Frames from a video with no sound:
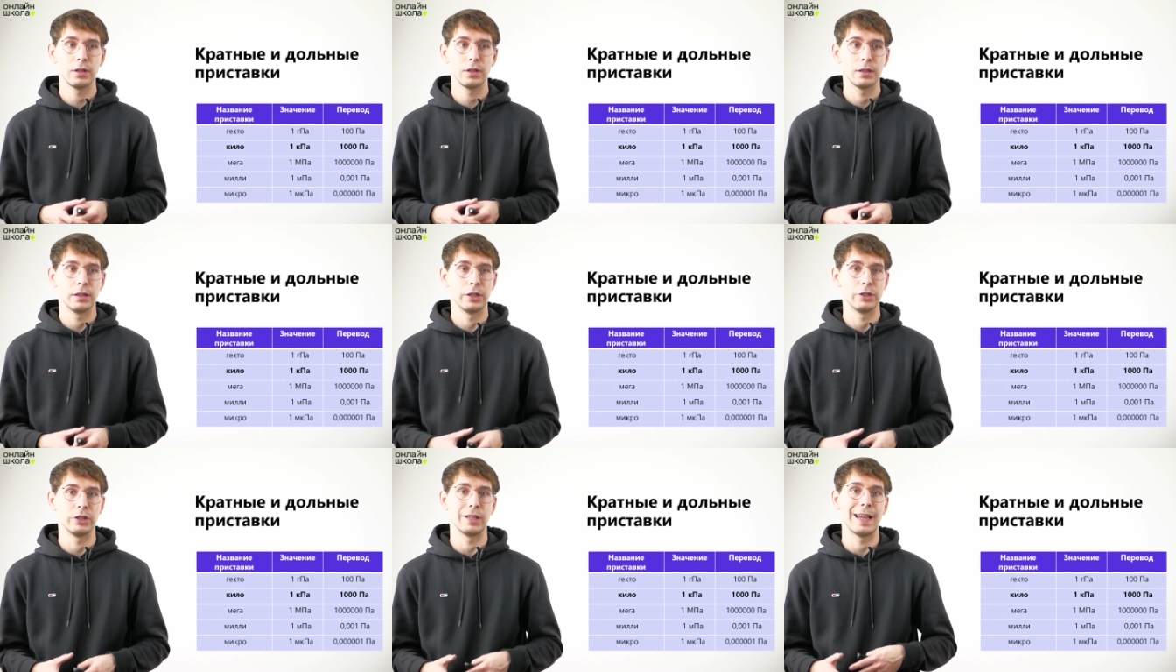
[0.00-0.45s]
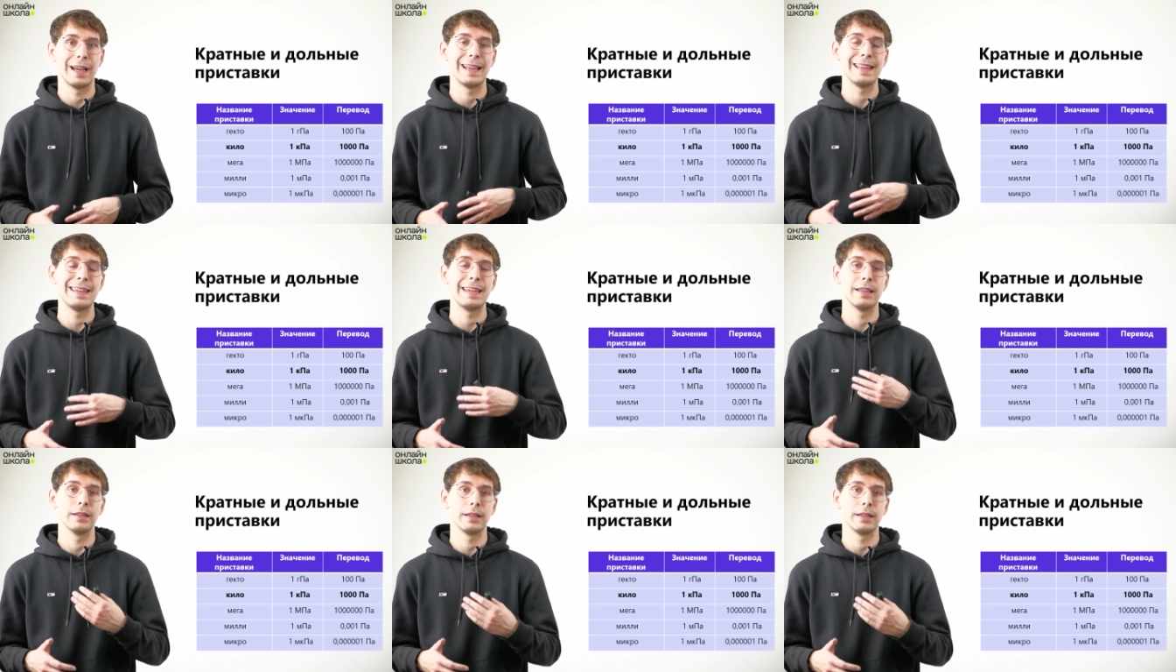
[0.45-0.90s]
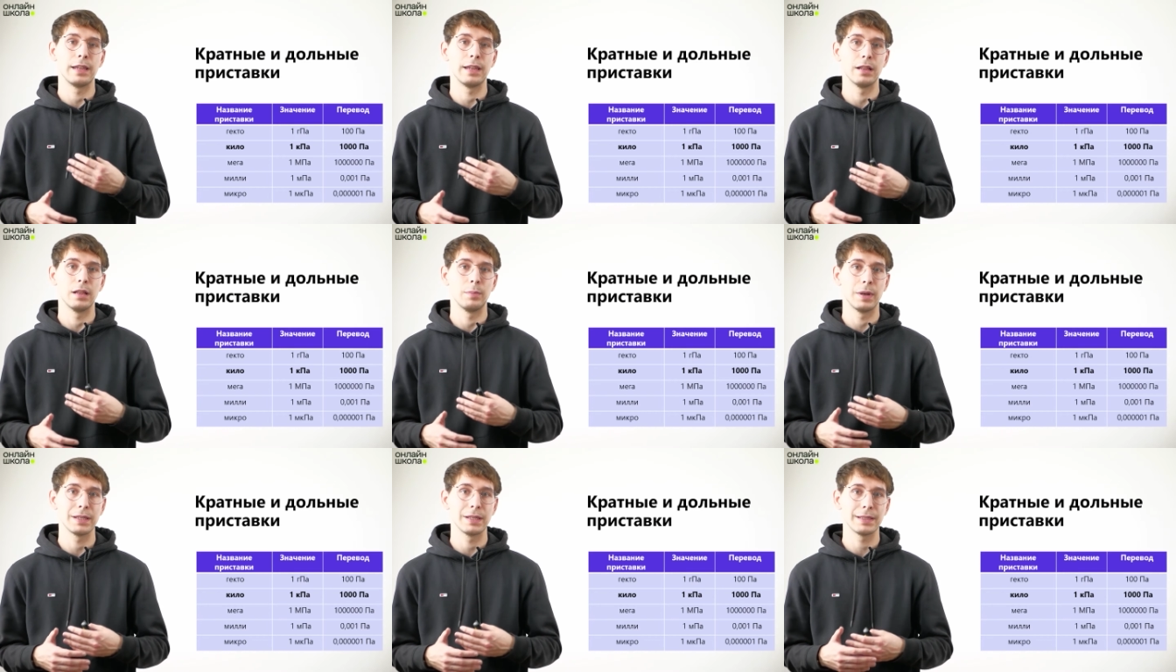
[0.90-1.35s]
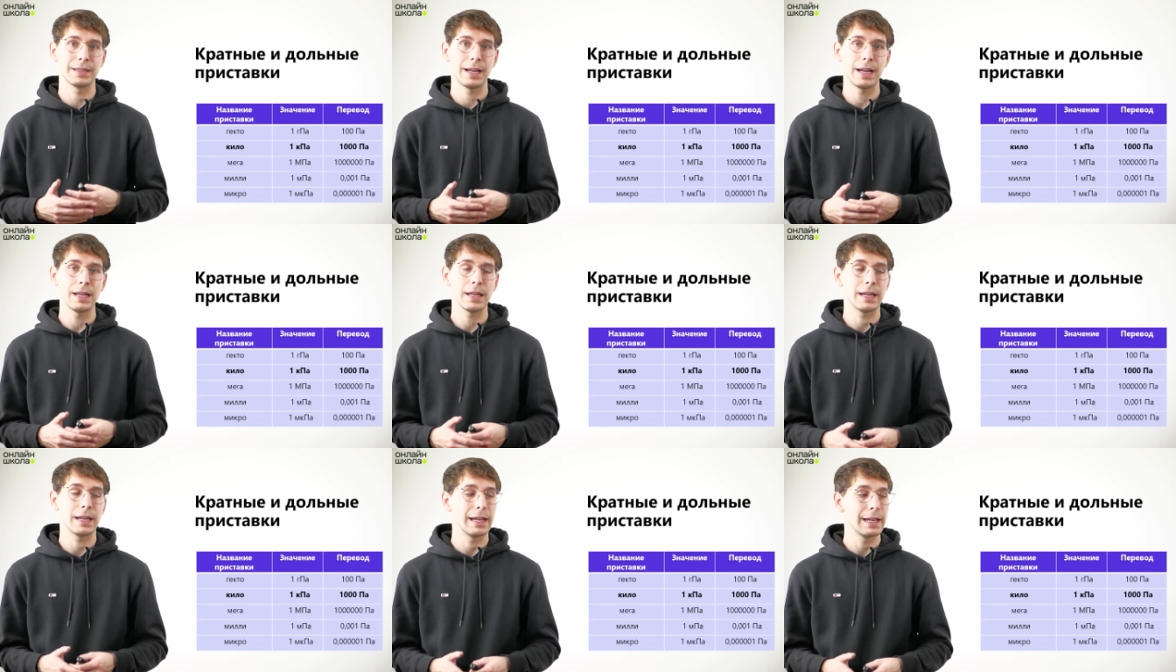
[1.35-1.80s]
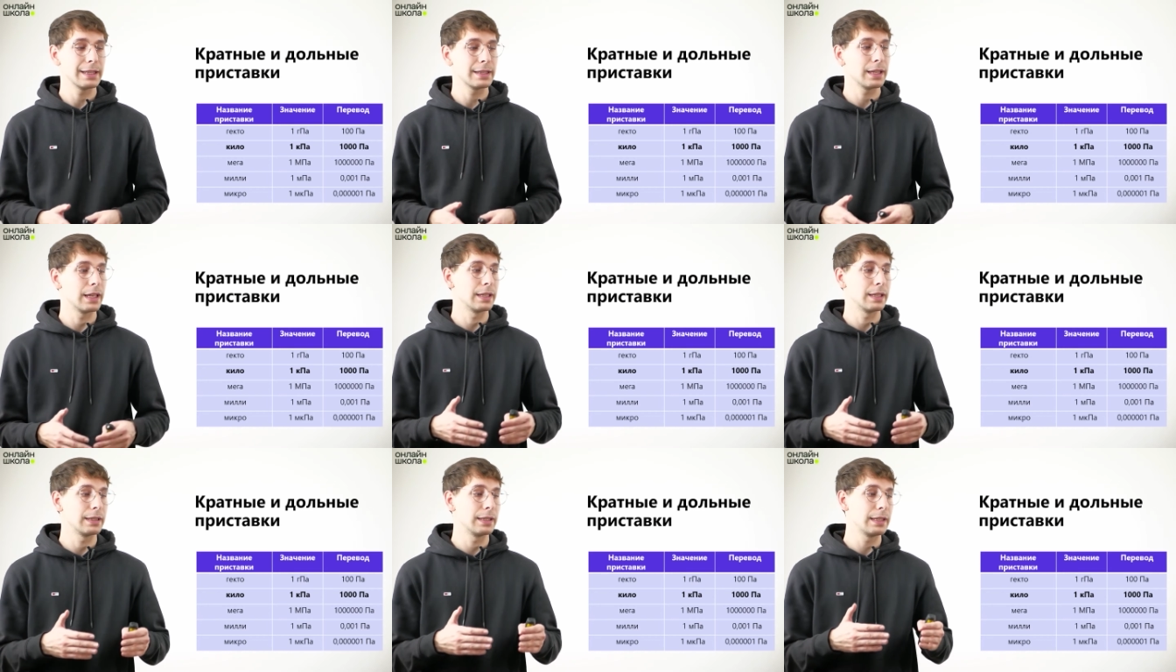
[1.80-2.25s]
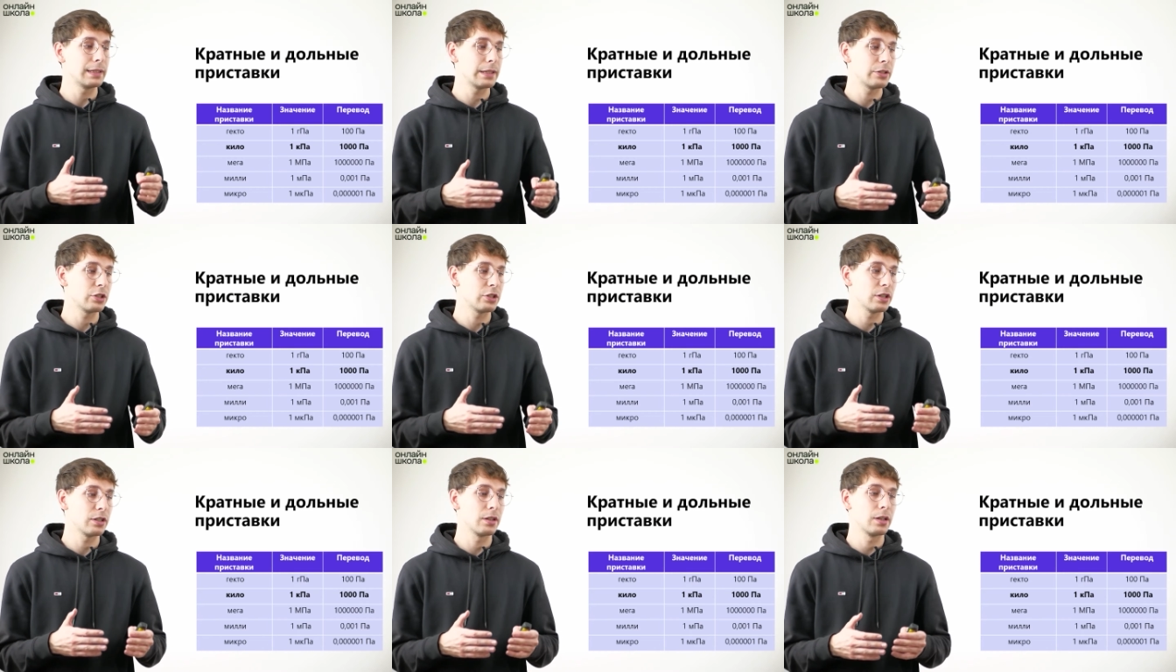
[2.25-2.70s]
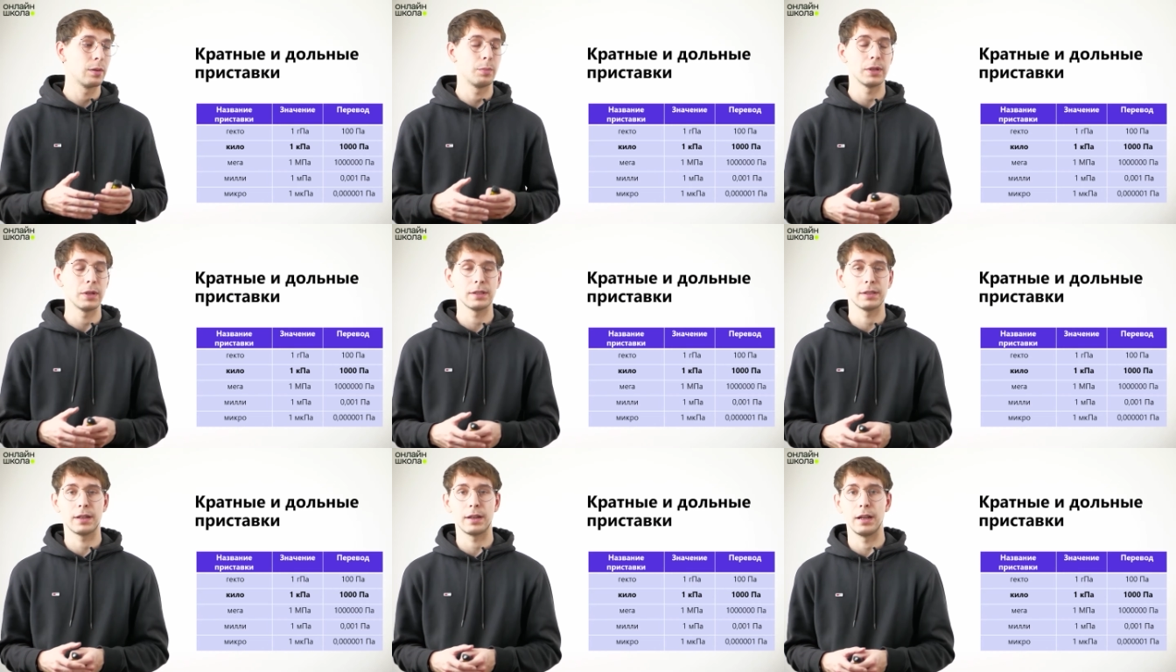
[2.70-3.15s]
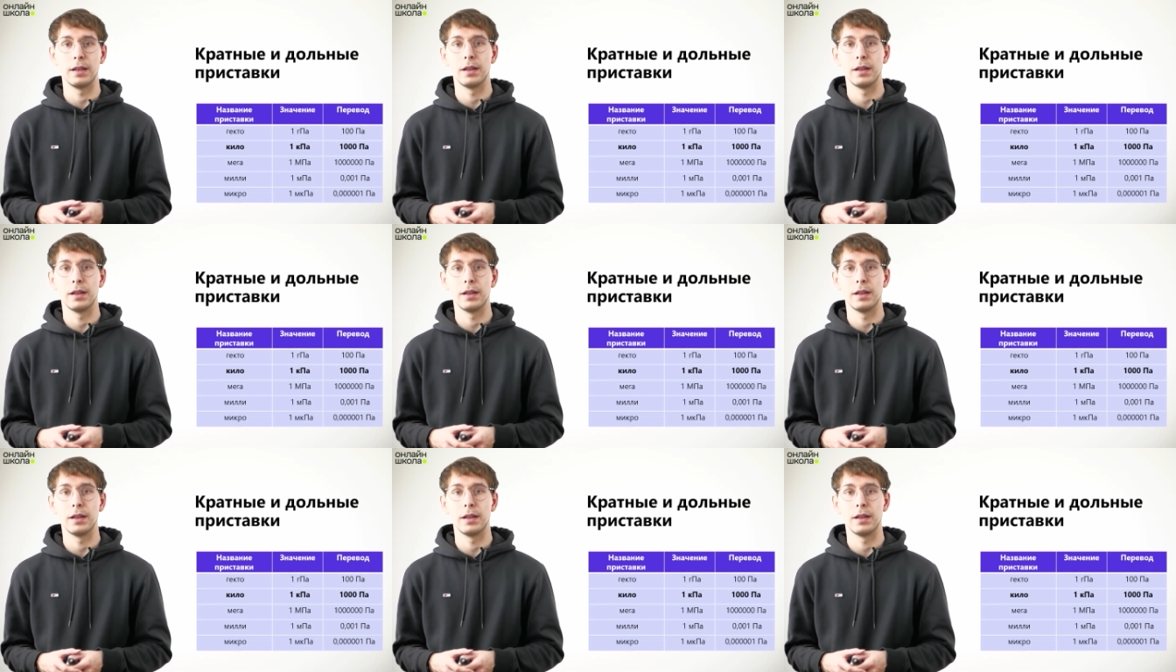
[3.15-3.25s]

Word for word: значит 1 килопаскаль это 1000 паскаль.